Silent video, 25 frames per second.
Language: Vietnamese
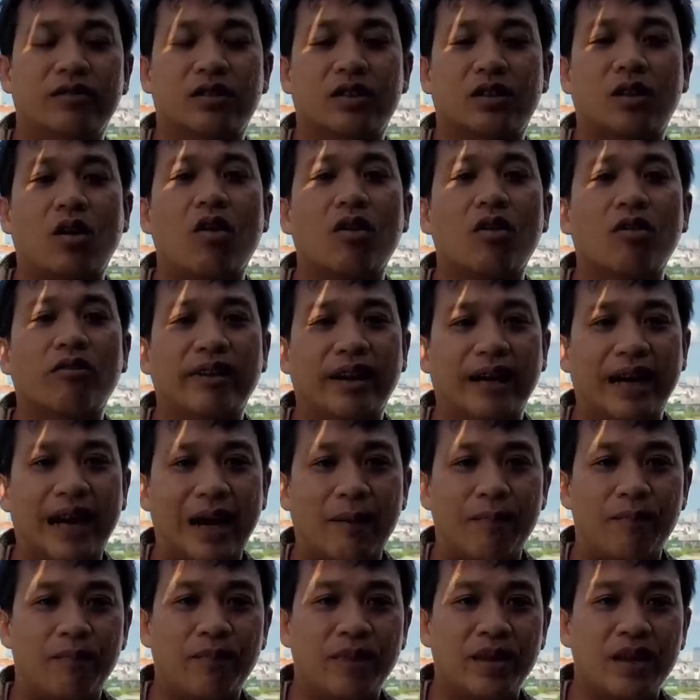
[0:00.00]
con của Việt Nam
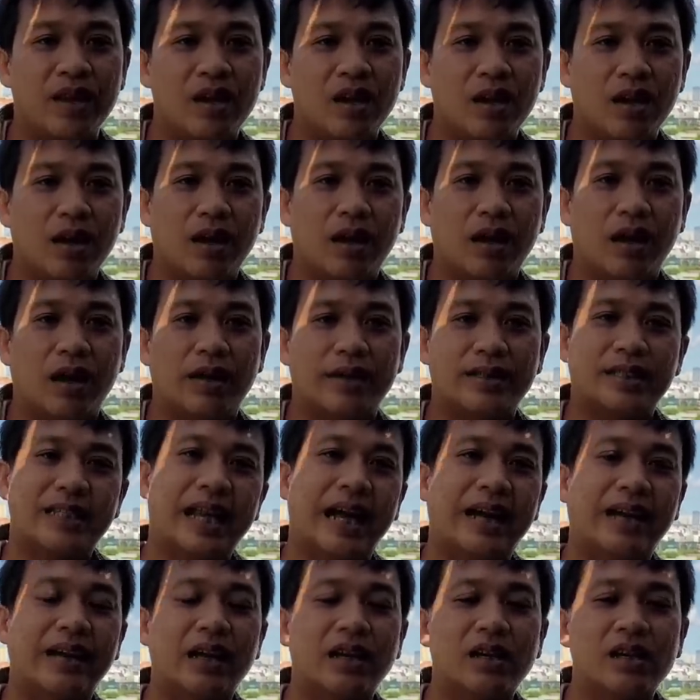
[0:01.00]
à,
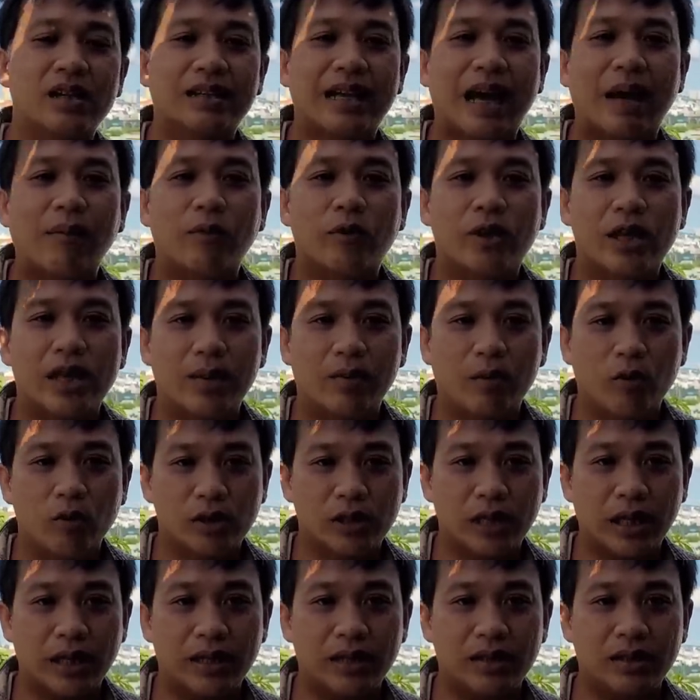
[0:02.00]
sang đất nước Campuchia mưu
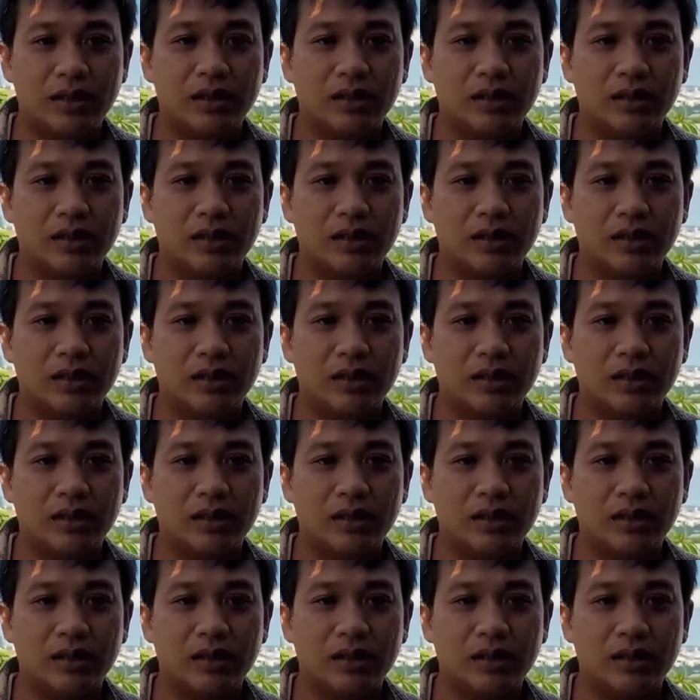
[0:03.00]
sinh